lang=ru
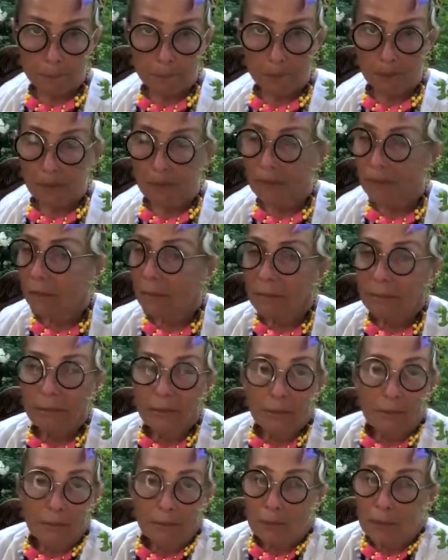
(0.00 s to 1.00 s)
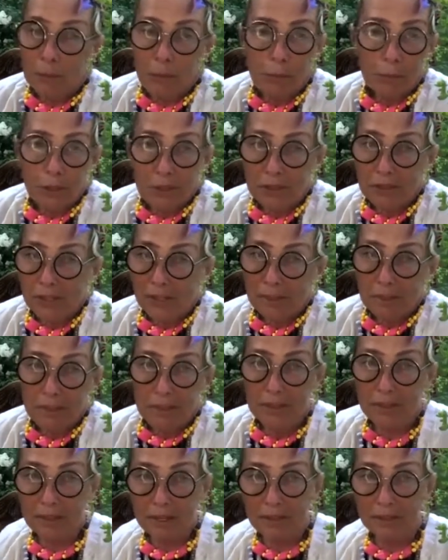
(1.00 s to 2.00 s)
Да, не убеждай
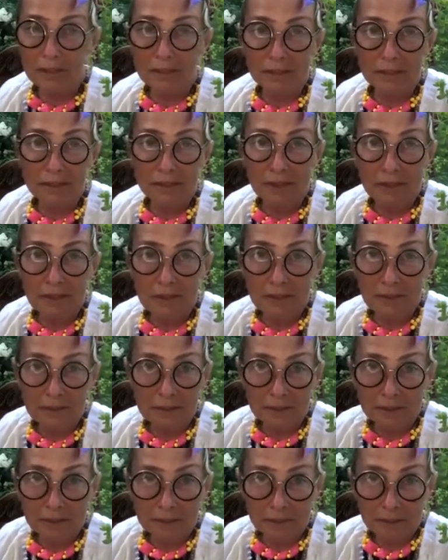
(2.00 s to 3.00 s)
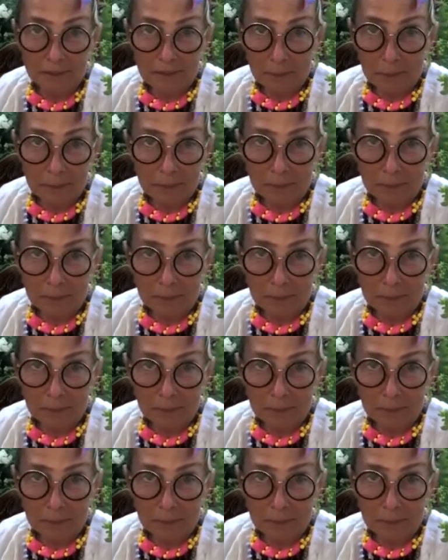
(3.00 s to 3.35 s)
меня, когда ты начал, когда ты, во-первых,